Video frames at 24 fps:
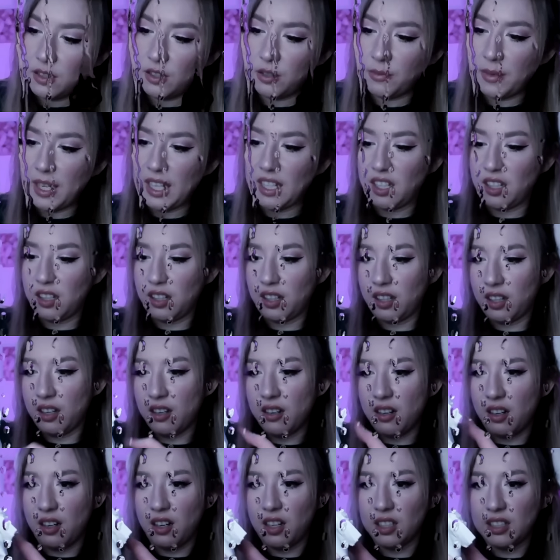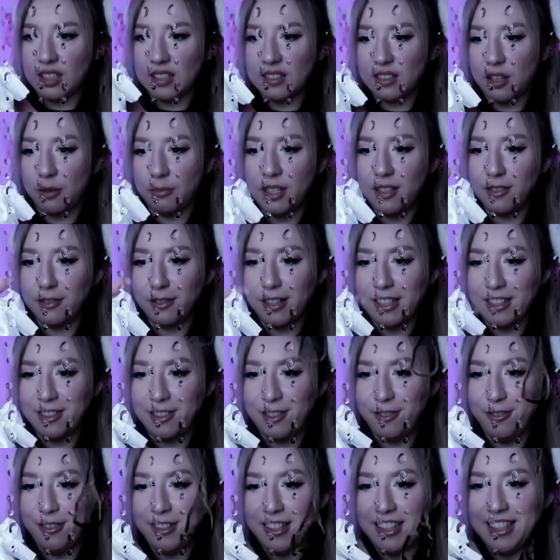Oh mein Gott, das kommt hier sogar
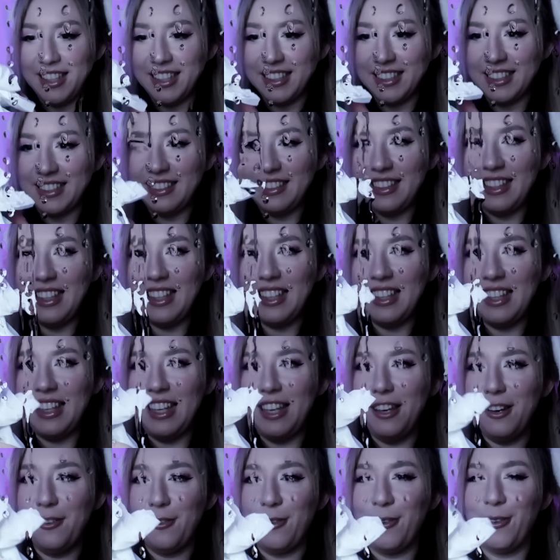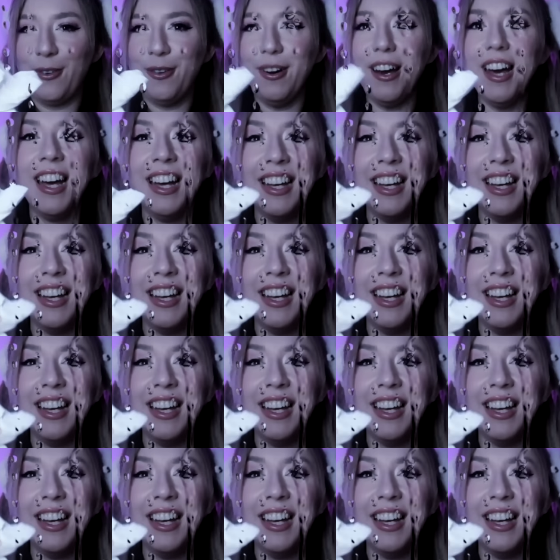durch. Jo.